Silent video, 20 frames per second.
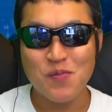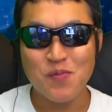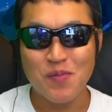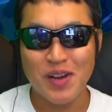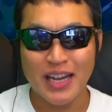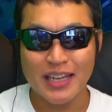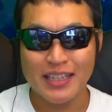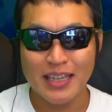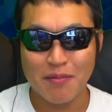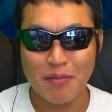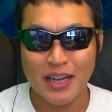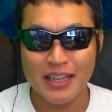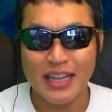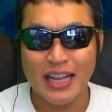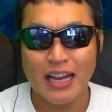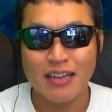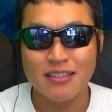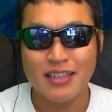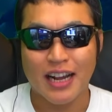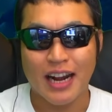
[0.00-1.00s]
まだま
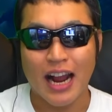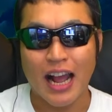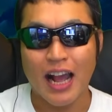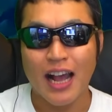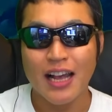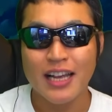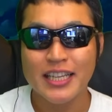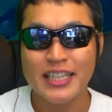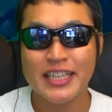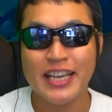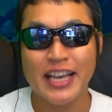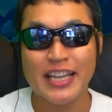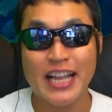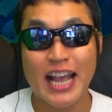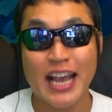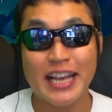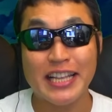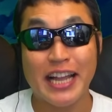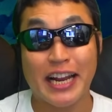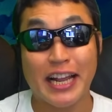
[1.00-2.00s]
だあるから。引け
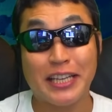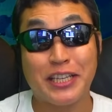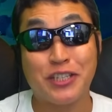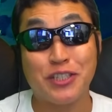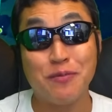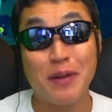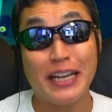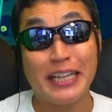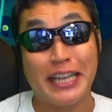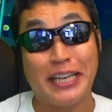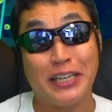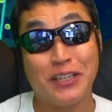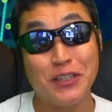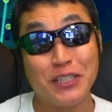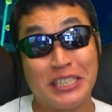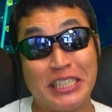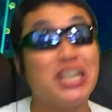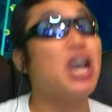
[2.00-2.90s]
ないなら引くまで引くし